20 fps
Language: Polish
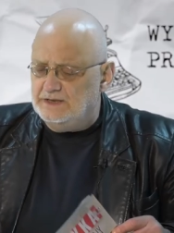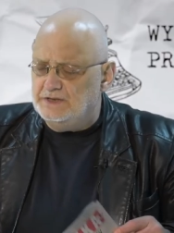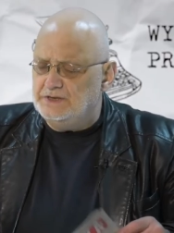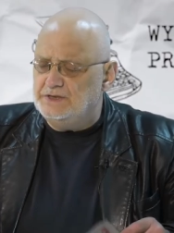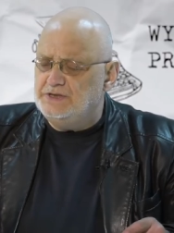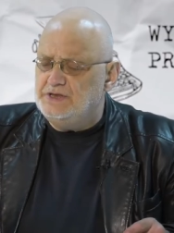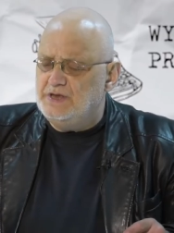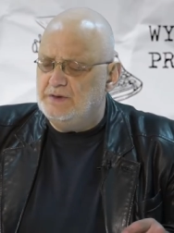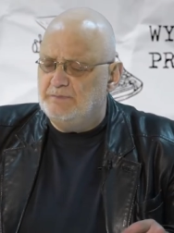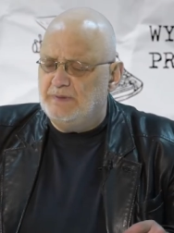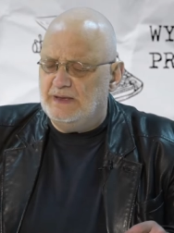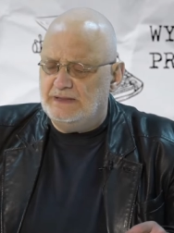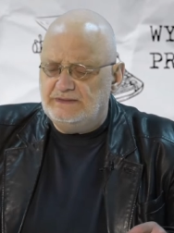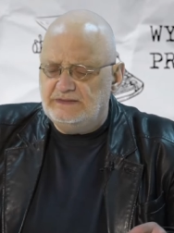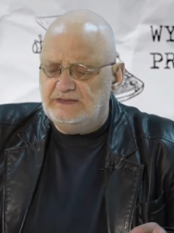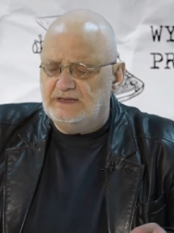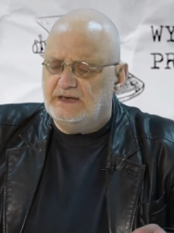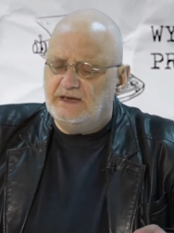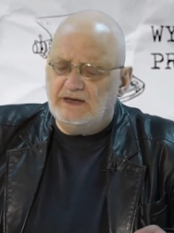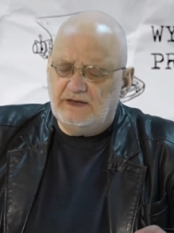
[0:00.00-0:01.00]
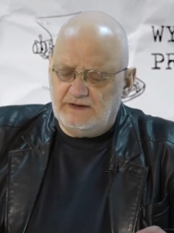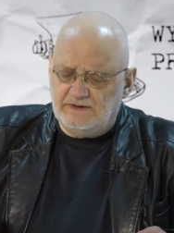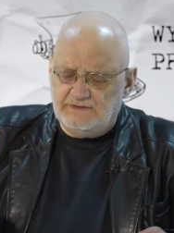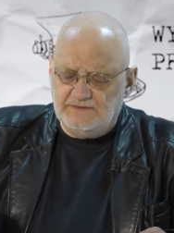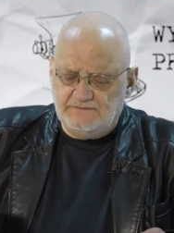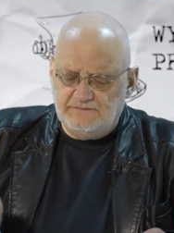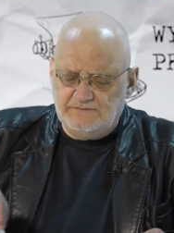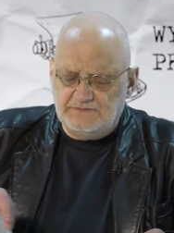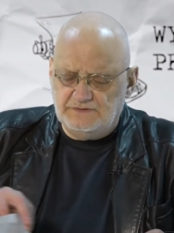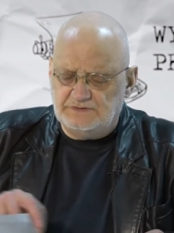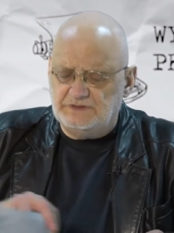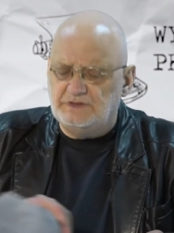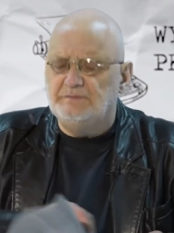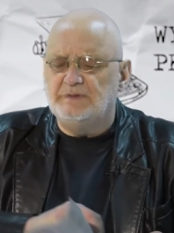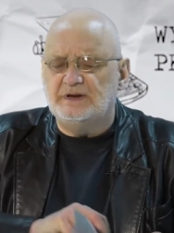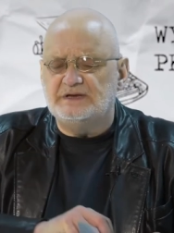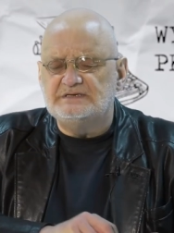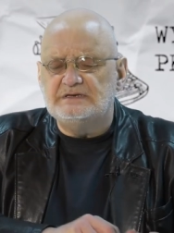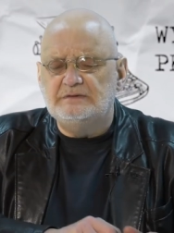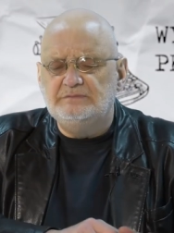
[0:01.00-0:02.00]
Nie będę tym
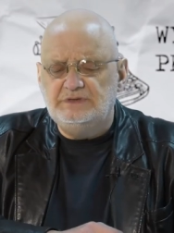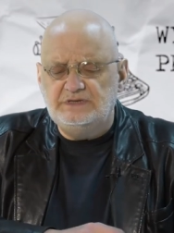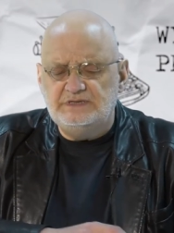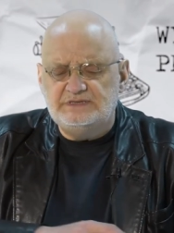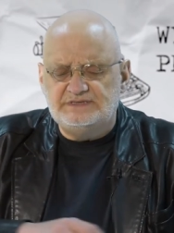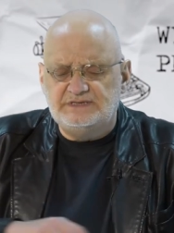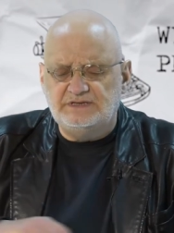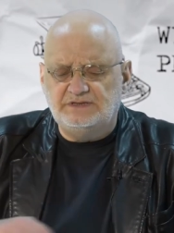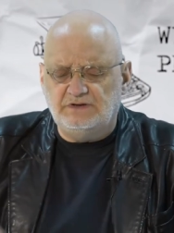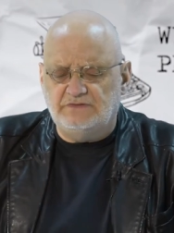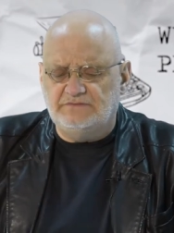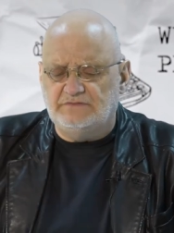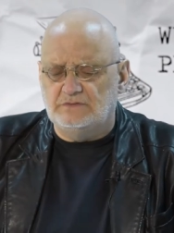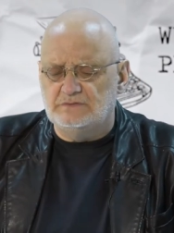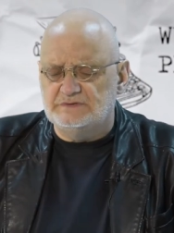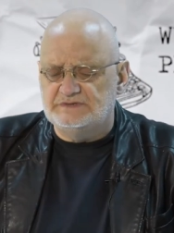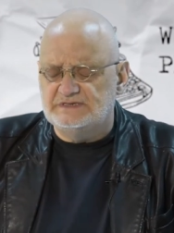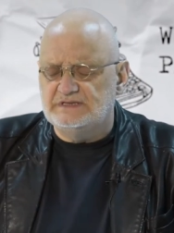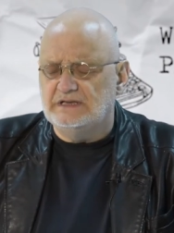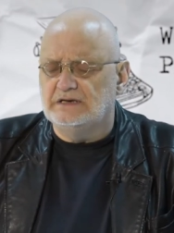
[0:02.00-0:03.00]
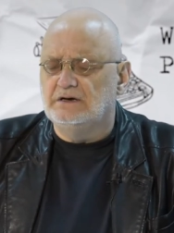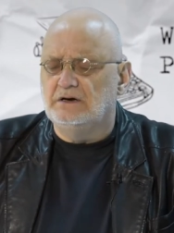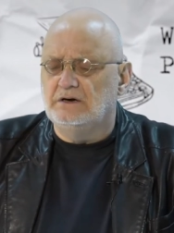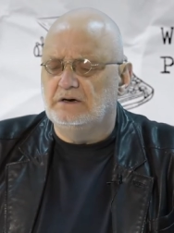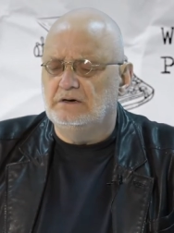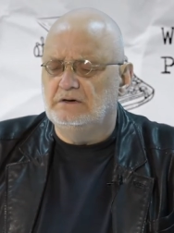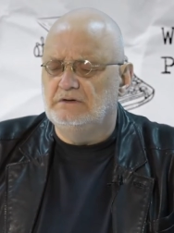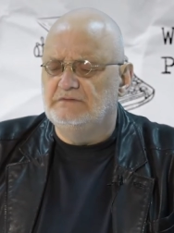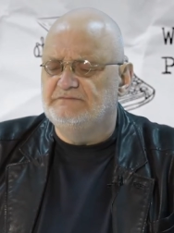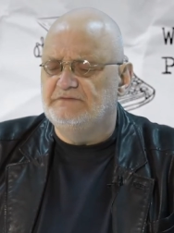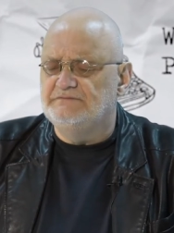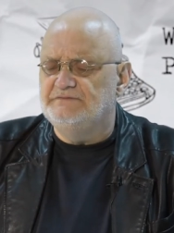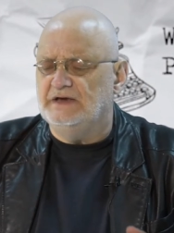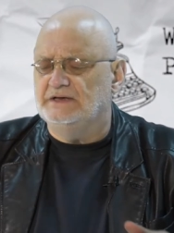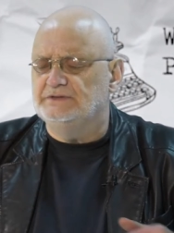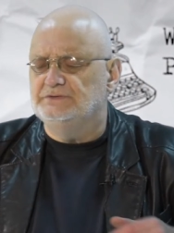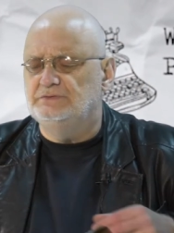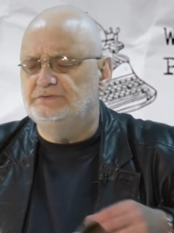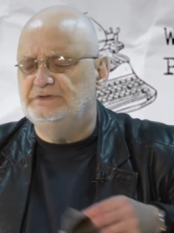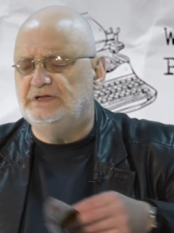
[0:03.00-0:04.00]
razem nic cytował z tego
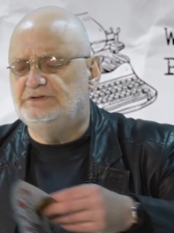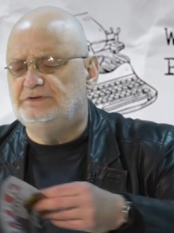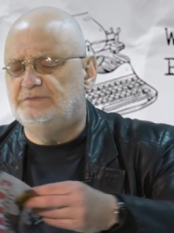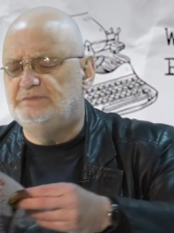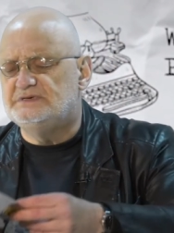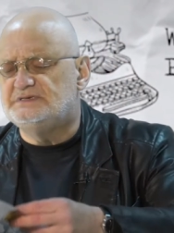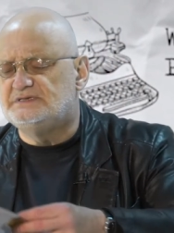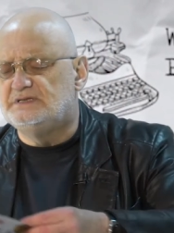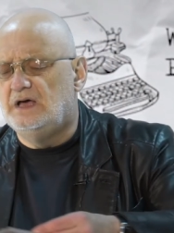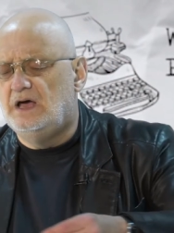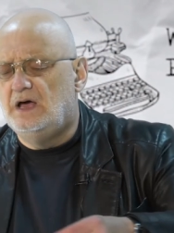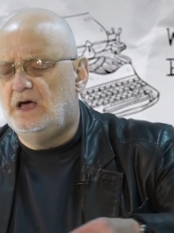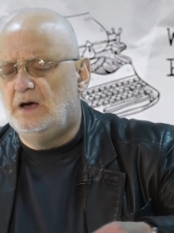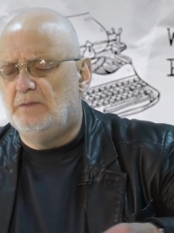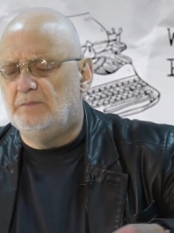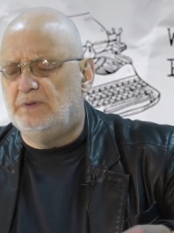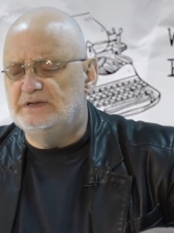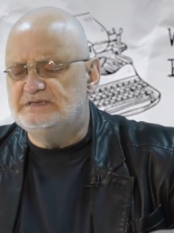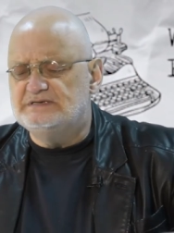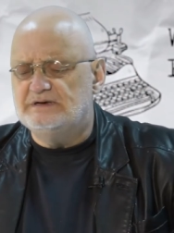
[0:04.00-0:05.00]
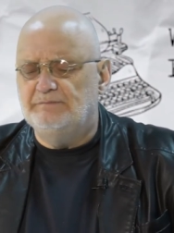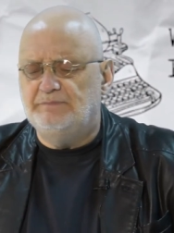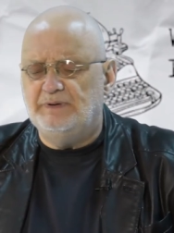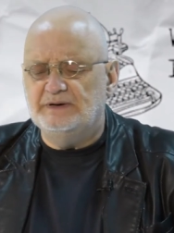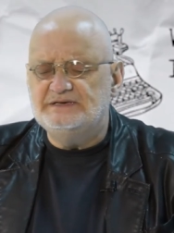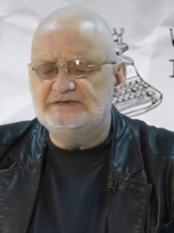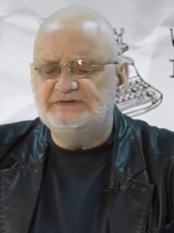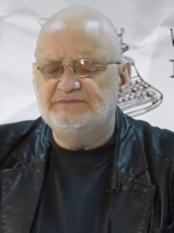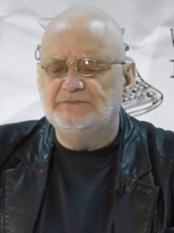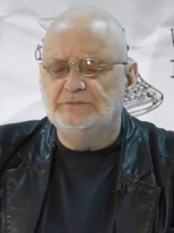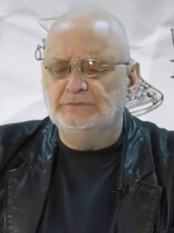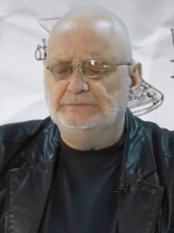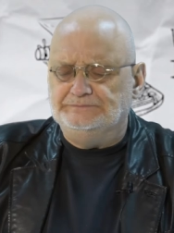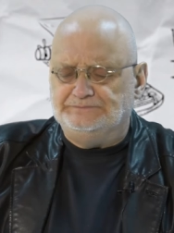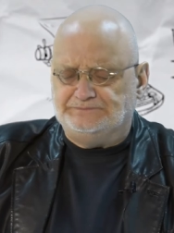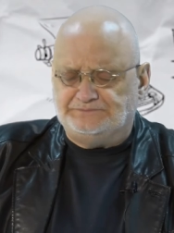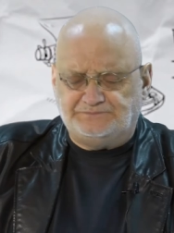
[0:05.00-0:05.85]
wywiadu, natomiast polecam Państwu